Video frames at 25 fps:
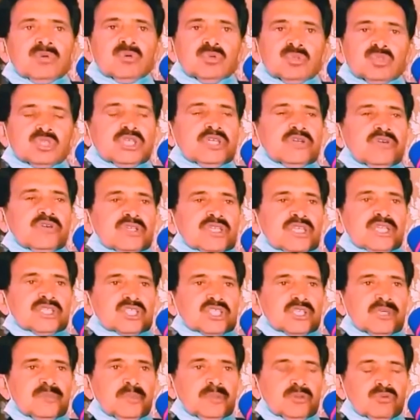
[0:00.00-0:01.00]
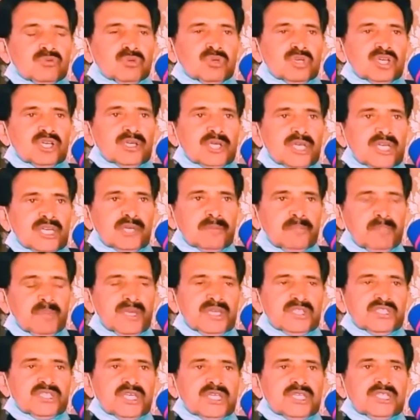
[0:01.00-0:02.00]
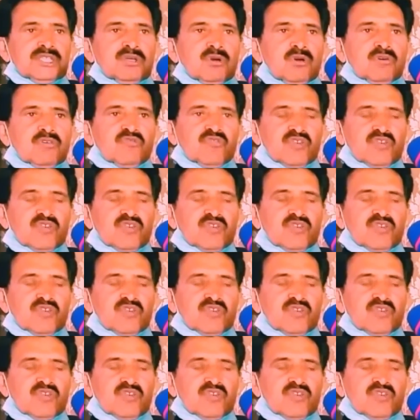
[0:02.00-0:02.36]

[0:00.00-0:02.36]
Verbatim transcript: उसकी वजह से भी उनको एक बेचैनी और